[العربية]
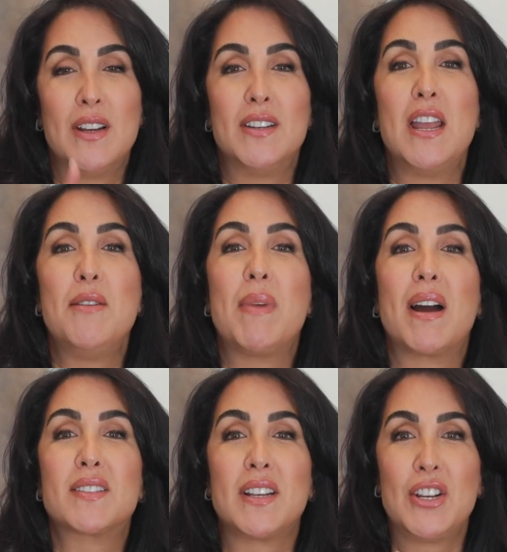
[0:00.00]
يا اما
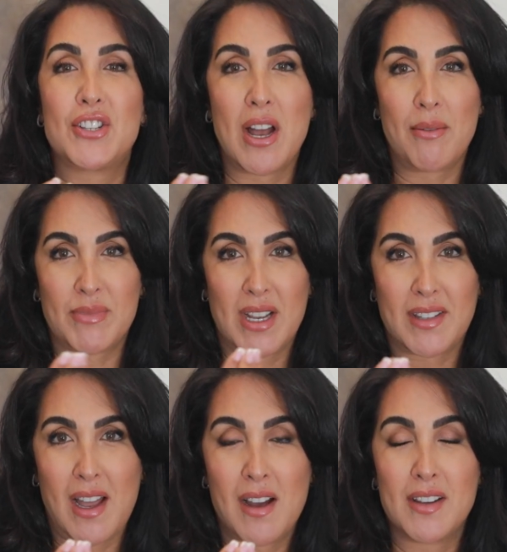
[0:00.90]
غتعيشها
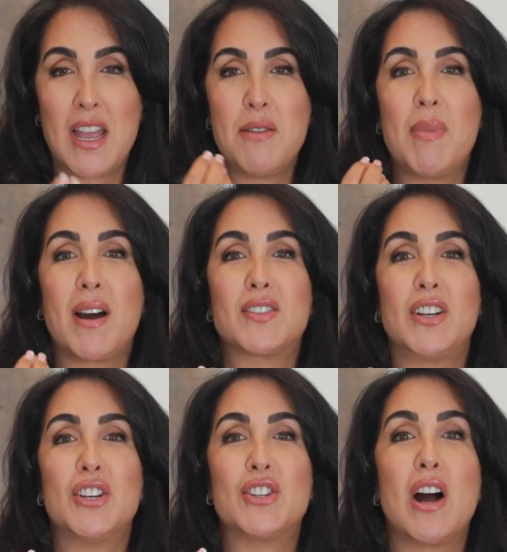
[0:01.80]
مضعضعه يا اما
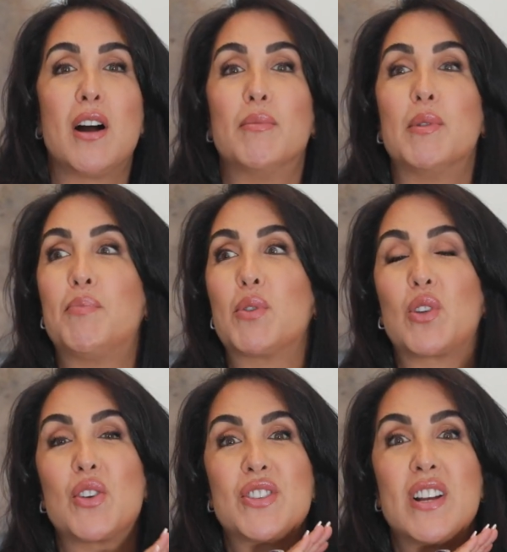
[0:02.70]
غتعيشها
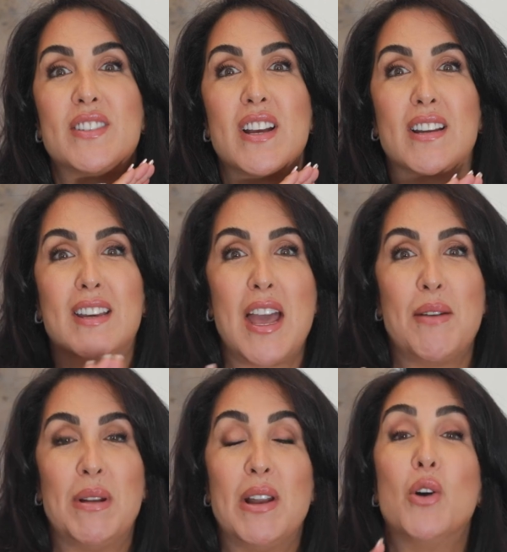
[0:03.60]
بالبوتنسيال ديالك
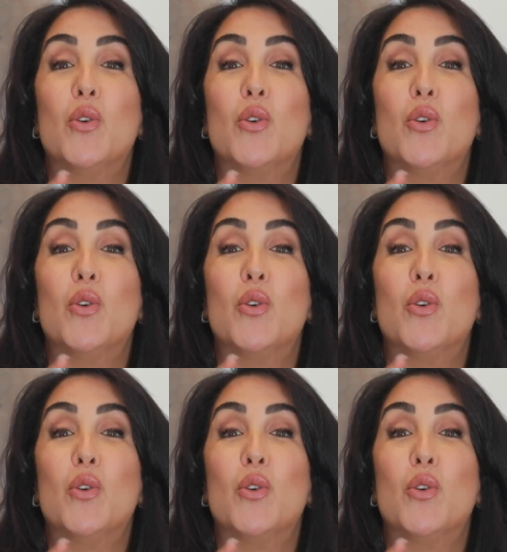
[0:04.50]
كامل